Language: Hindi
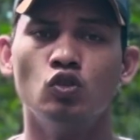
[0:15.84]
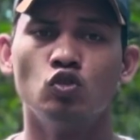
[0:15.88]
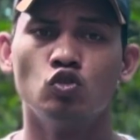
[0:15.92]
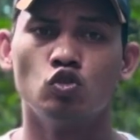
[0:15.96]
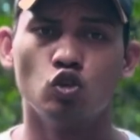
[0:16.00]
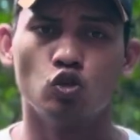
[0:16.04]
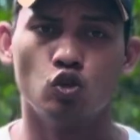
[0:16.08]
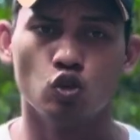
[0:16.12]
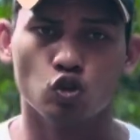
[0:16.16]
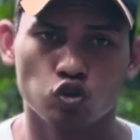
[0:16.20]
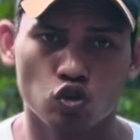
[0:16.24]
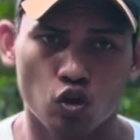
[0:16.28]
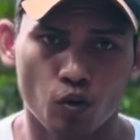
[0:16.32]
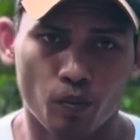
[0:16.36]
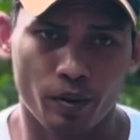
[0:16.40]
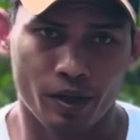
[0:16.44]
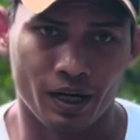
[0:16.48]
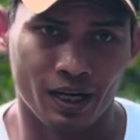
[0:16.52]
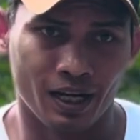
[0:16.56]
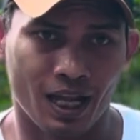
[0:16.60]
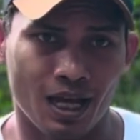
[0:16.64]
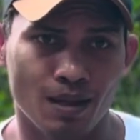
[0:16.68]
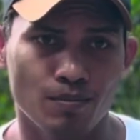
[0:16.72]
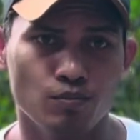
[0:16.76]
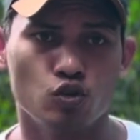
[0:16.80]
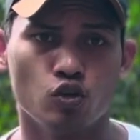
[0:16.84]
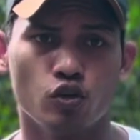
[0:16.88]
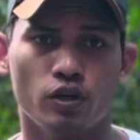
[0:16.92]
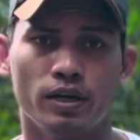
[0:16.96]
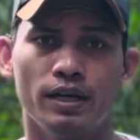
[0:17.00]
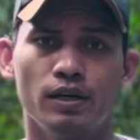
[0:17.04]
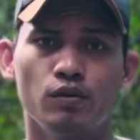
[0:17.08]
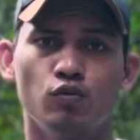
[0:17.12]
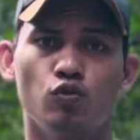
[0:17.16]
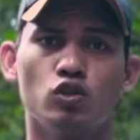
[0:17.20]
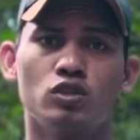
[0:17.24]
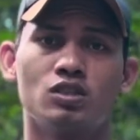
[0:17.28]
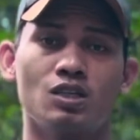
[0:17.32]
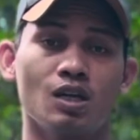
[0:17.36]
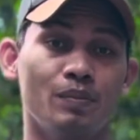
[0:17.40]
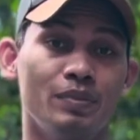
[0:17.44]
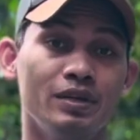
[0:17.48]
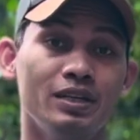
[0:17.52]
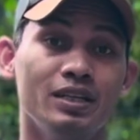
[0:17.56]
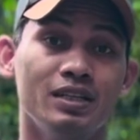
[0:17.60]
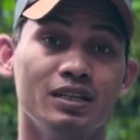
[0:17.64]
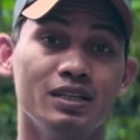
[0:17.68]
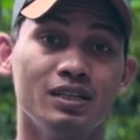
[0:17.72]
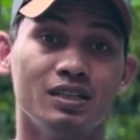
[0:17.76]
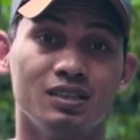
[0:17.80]
तो दोस्तों प्राणायाम जो है वो
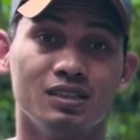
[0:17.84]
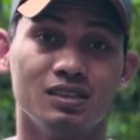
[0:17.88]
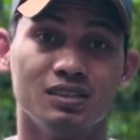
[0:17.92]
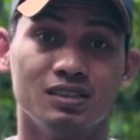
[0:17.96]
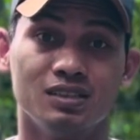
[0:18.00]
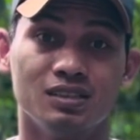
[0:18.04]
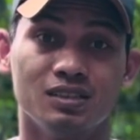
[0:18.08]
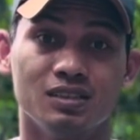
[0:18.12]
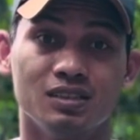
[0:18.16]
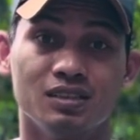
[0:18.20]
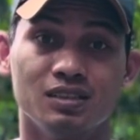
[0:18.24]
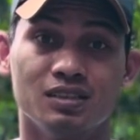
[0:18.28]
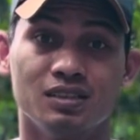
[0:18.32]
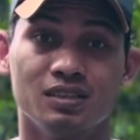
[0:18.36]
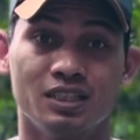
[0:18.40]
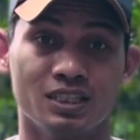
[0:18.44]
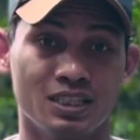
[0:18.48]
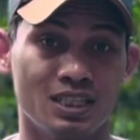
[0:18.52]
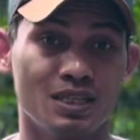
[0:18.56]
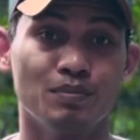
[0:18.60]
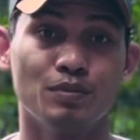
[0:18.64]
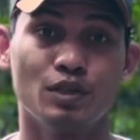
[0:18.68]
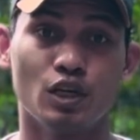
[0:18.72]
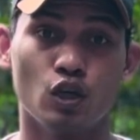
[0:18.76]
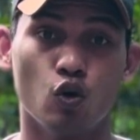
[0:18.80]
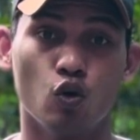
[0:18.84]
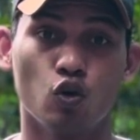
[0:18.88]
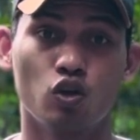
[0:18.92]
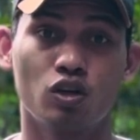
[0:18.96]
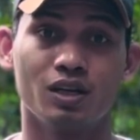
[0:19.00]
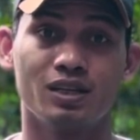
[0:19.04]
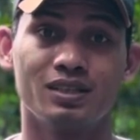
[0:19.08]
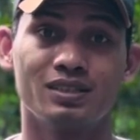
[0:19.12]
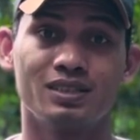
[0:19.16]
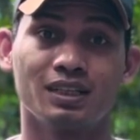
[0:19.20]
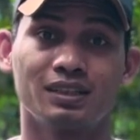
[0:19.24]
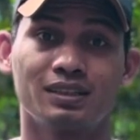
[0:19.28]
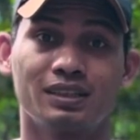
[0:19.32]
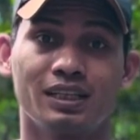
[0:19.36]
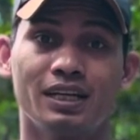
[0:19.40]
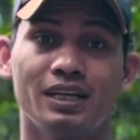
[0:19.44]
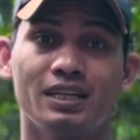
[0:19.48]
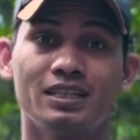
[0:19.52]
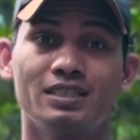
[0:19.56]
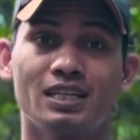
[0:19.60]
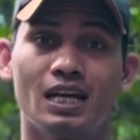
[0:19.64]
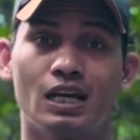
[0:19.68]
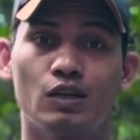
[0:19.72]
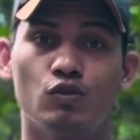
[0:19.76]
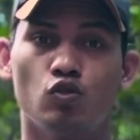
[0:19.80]
सभी किस्म के लोग कर सकते
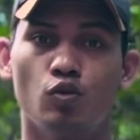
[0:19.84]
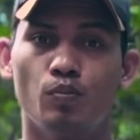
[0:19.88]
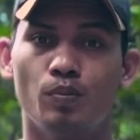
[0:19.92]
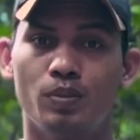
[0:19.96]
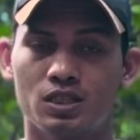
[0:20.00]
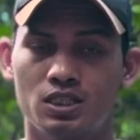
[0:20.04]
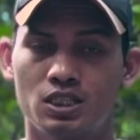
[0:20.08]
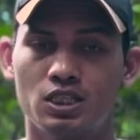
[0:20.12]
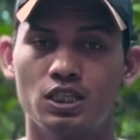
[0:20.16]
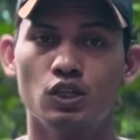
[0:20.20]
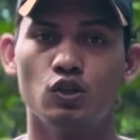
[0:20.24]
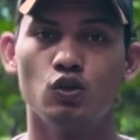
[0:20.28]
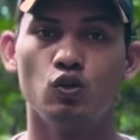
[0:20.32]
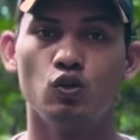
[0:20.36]
हैं चाहे वो बच्चे